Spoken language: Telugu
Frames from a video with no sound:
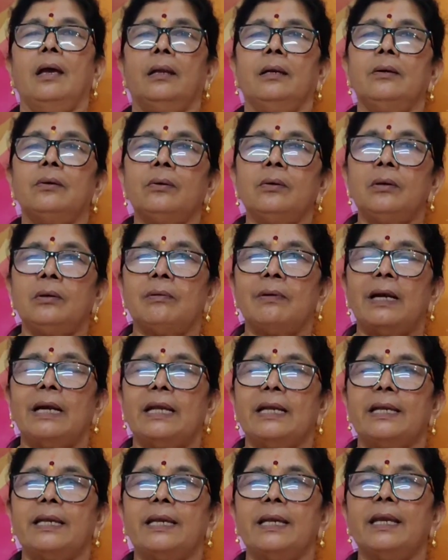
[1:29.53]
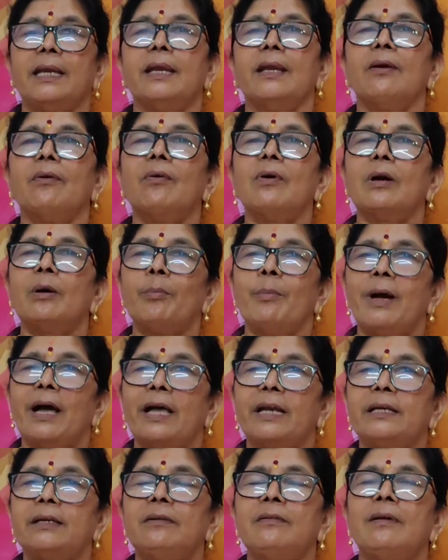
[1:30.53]
అనుకున్న వాళ్ళకి ఒక
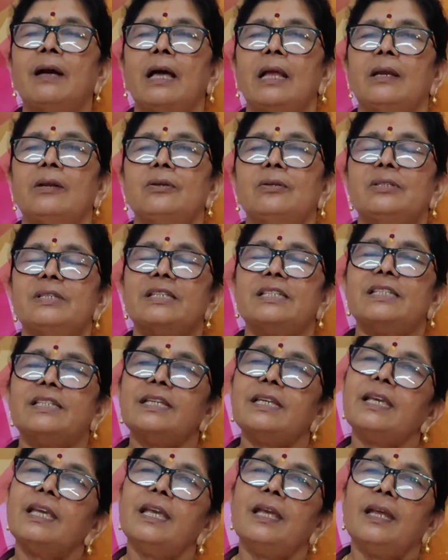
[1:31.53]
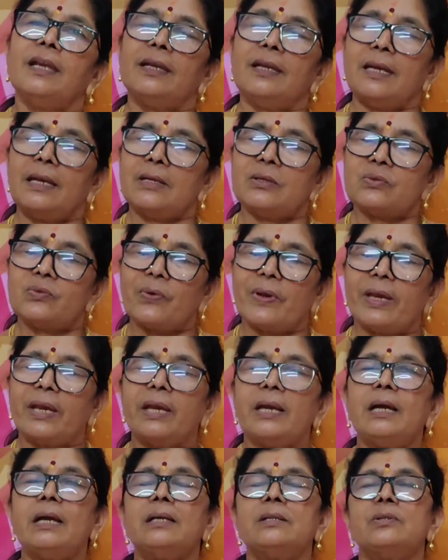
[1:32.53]
మార్గం ఆలోచించి నేను
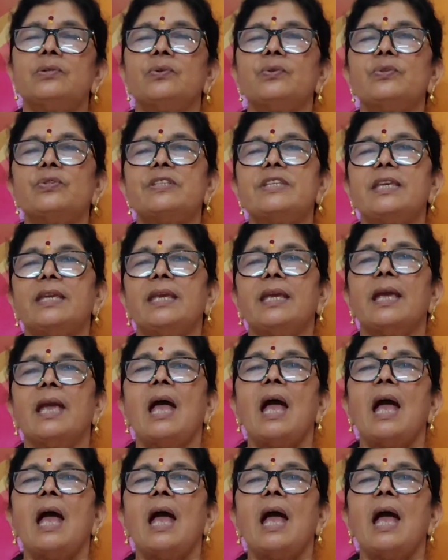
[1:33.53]
స్వయంగా చూసి